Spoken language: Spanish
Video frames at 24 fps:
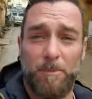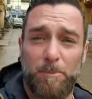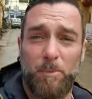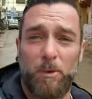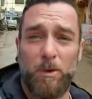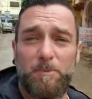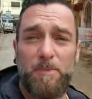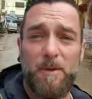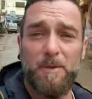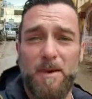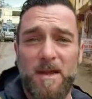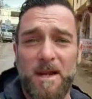
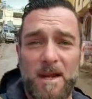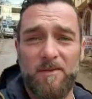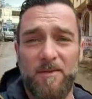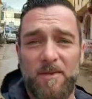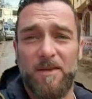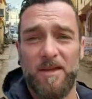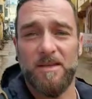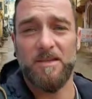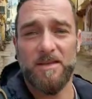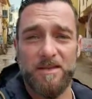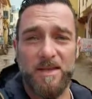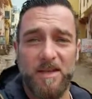Por primera
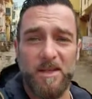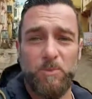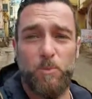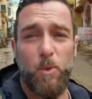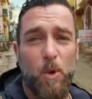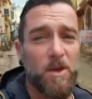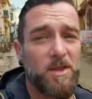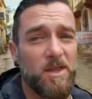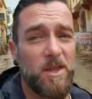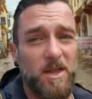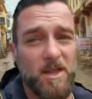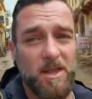vez
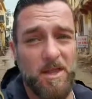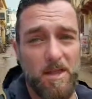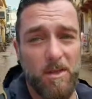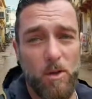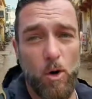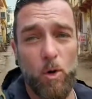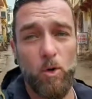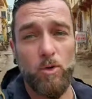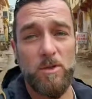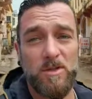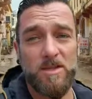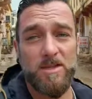después de
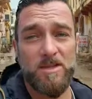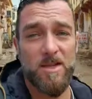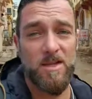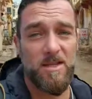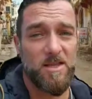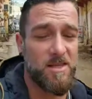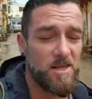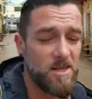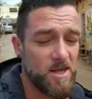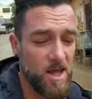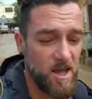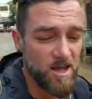11
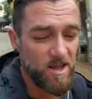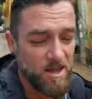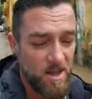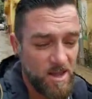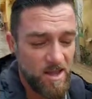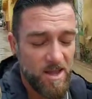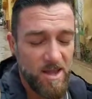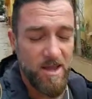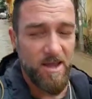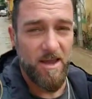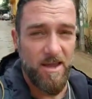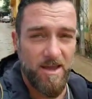días
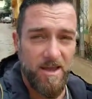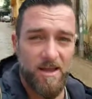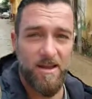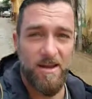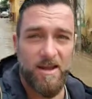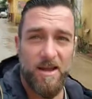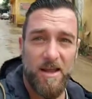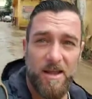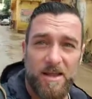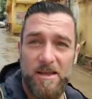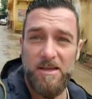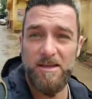
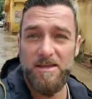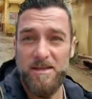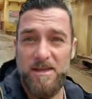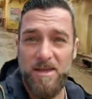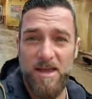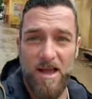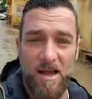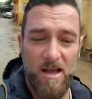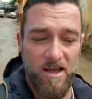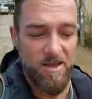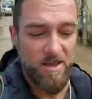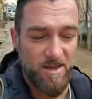en
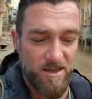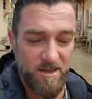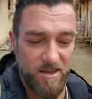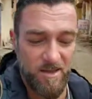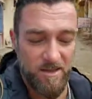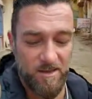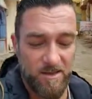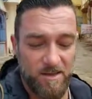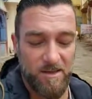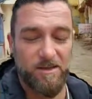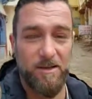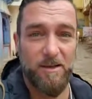India,
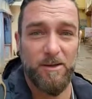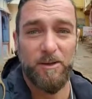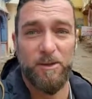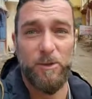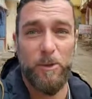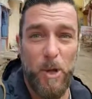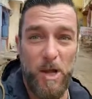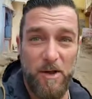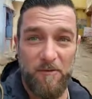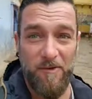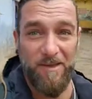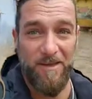
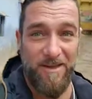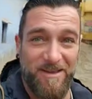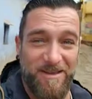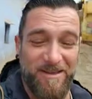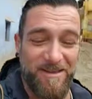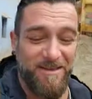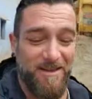llueve.